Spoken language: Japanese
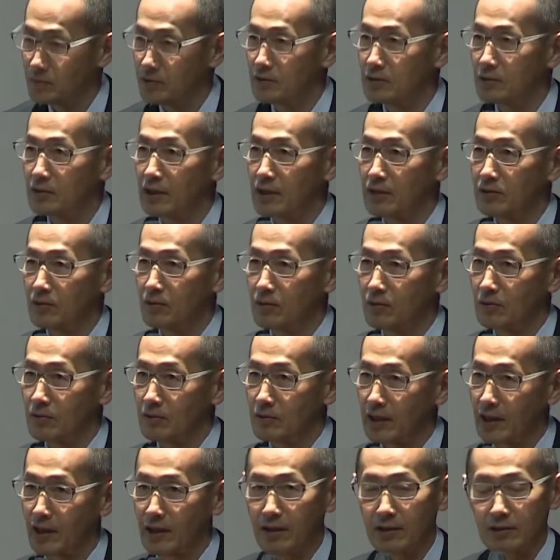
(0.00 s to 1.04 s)
ムあの
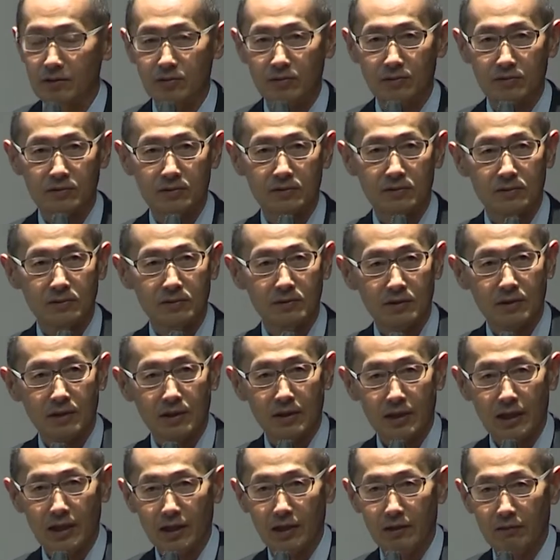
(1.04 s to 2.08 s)
中原教授
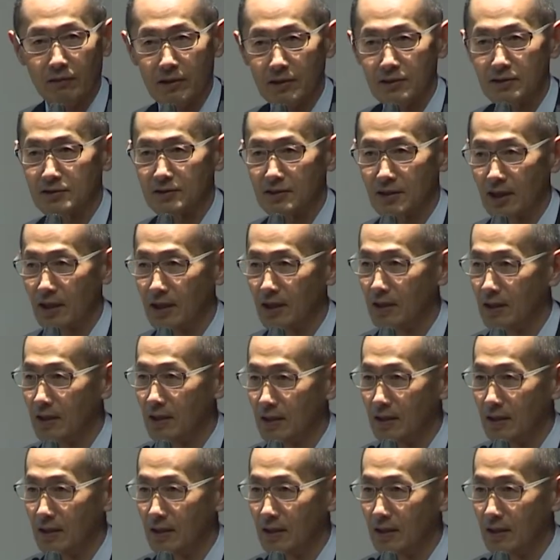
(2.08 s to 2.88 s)
からはですね、